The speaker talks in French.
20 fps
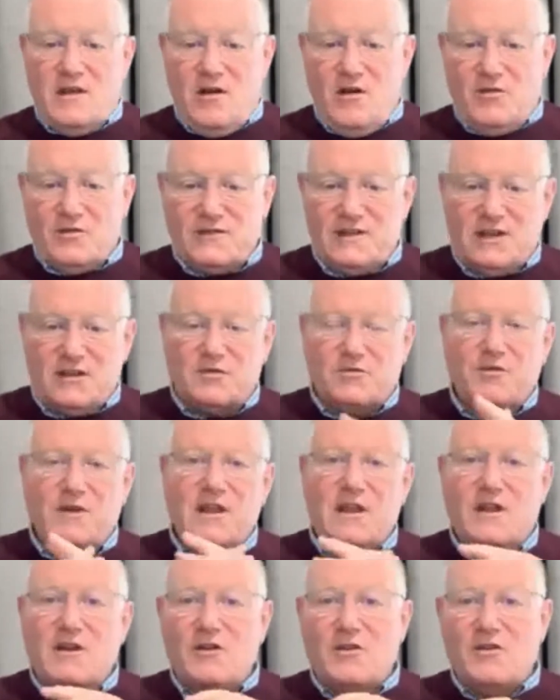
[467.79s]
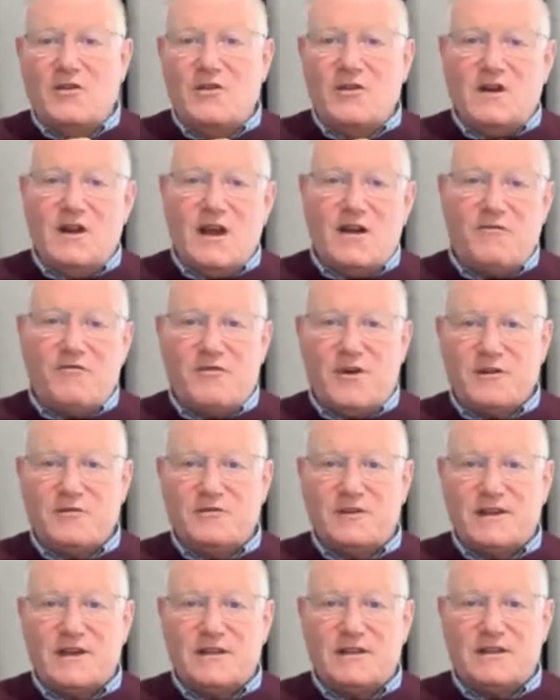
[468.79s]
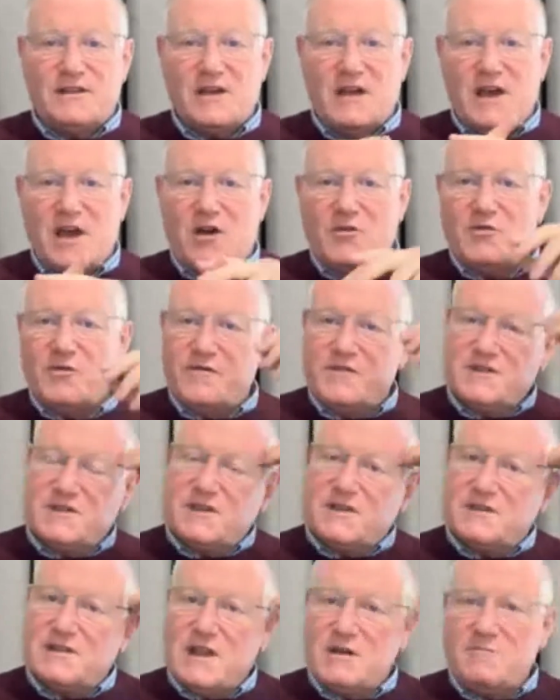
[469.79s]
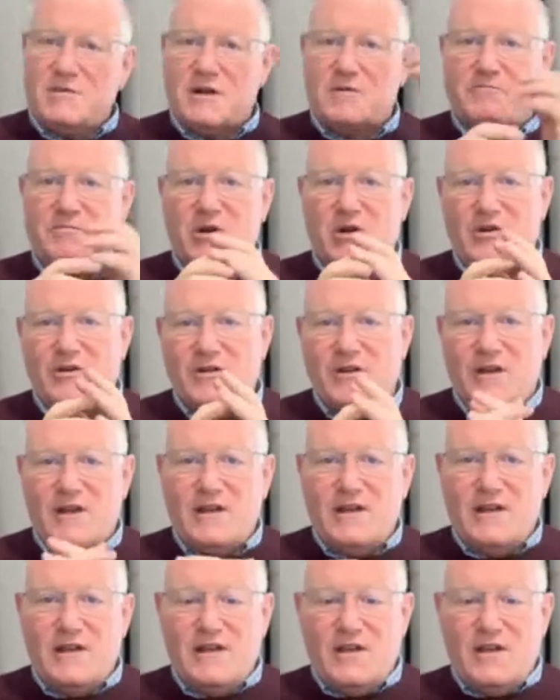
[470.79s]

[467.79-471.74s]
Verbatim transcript: On détruit le, la foi du chrétien en lui faisant tellement peur